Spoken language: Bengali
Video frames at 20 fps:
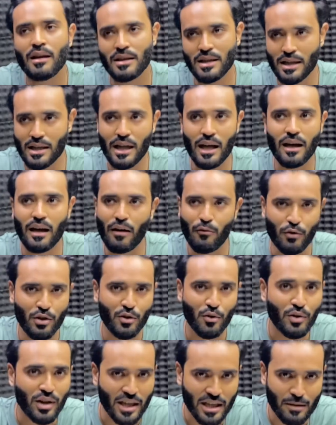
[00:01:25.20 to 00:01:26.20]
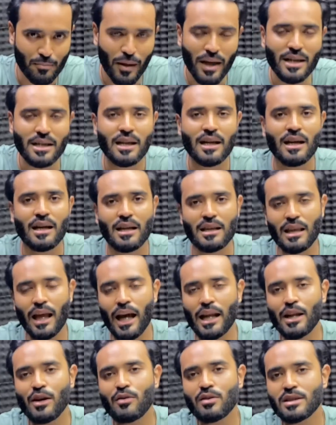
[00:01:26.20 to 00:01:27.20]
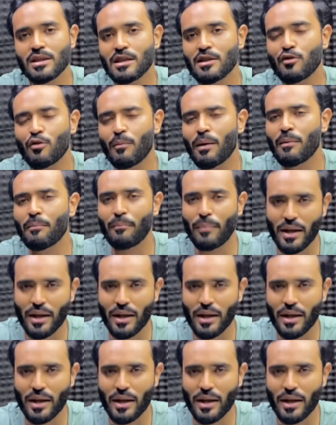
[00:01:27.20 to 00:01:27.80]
যেটা উই ডোন্ট এক্সপেক্ট তাইলে হচ্ছে যে তোমার